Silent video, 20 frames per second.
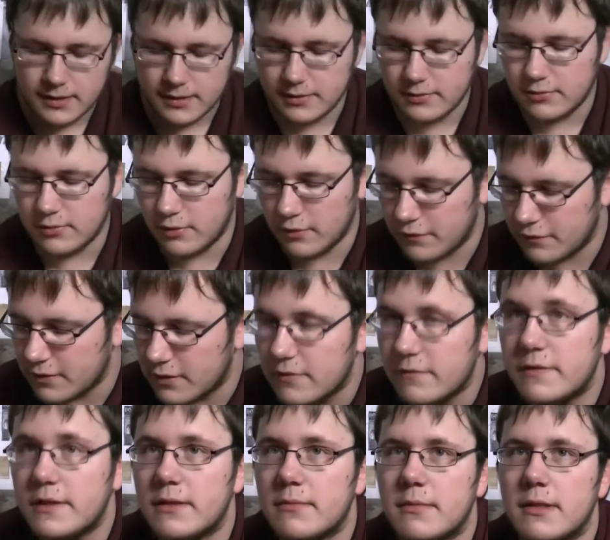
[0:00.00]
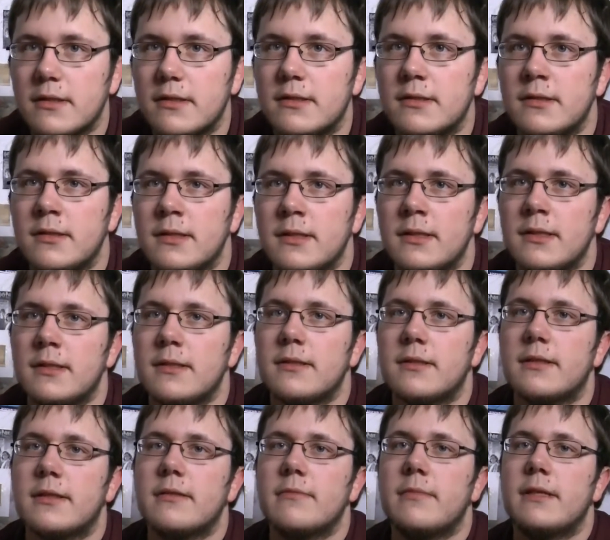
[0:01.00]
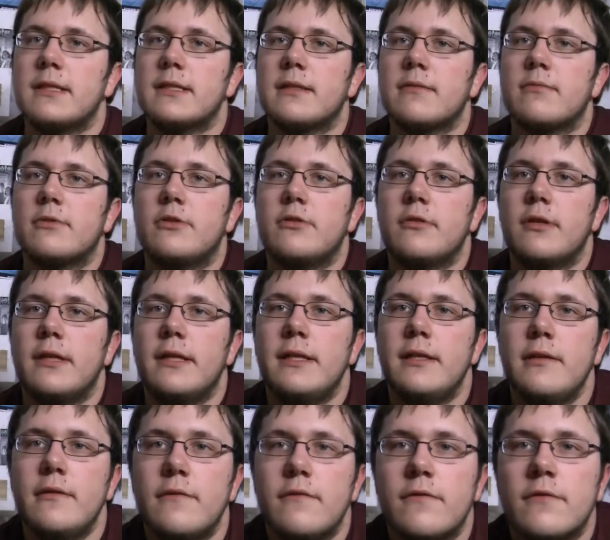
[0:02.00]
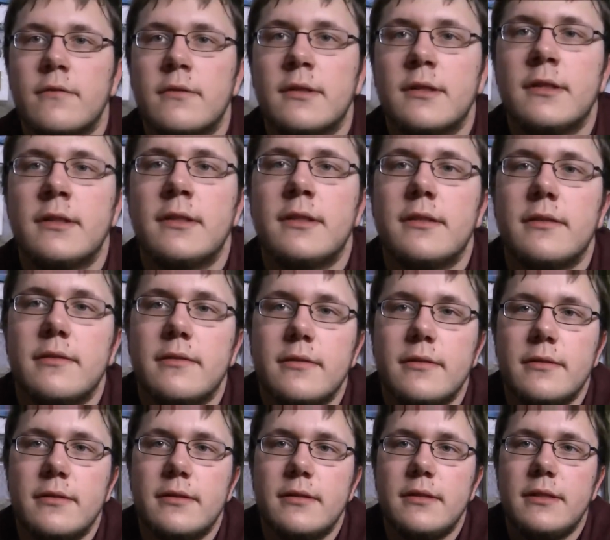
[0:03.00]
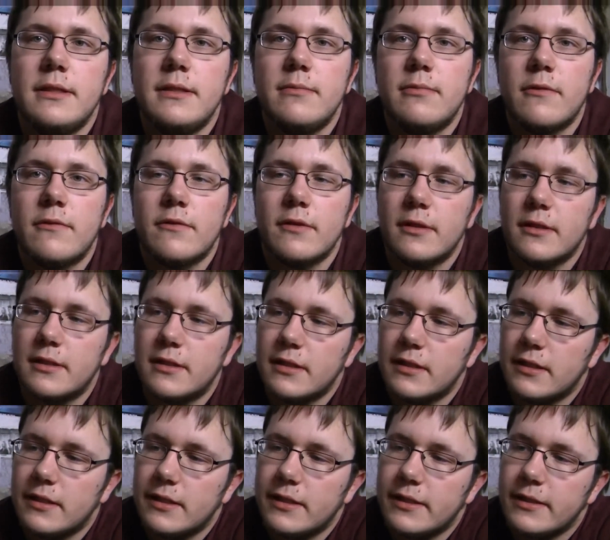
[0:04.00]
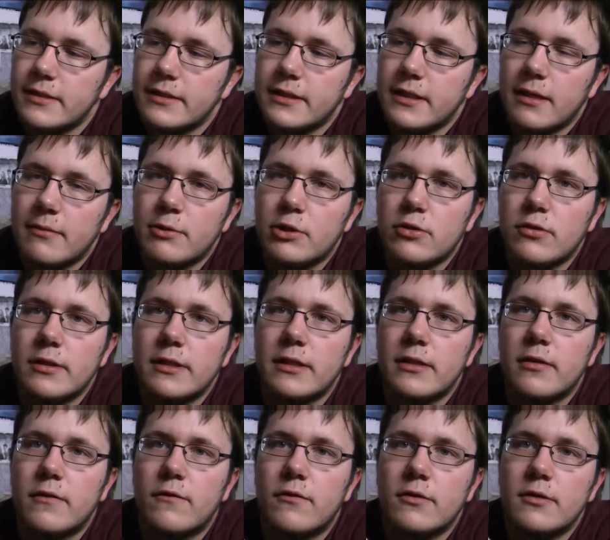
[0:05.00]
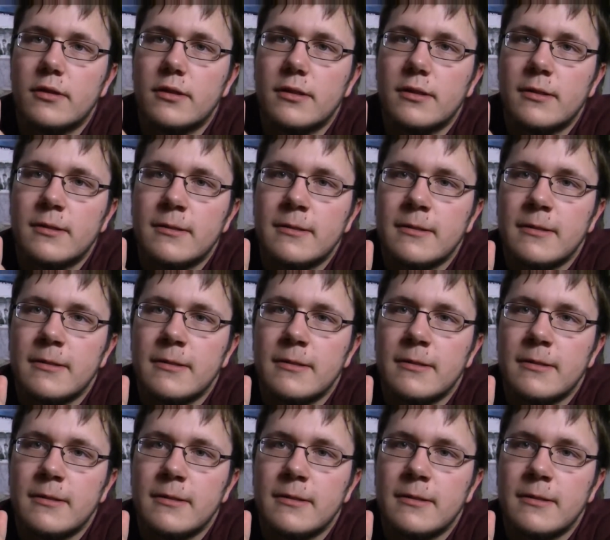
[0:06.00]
Nun öffnen wir mal gemeinsam Tür 11. Die befindet sich hier, die habe ich schon hier gefunden.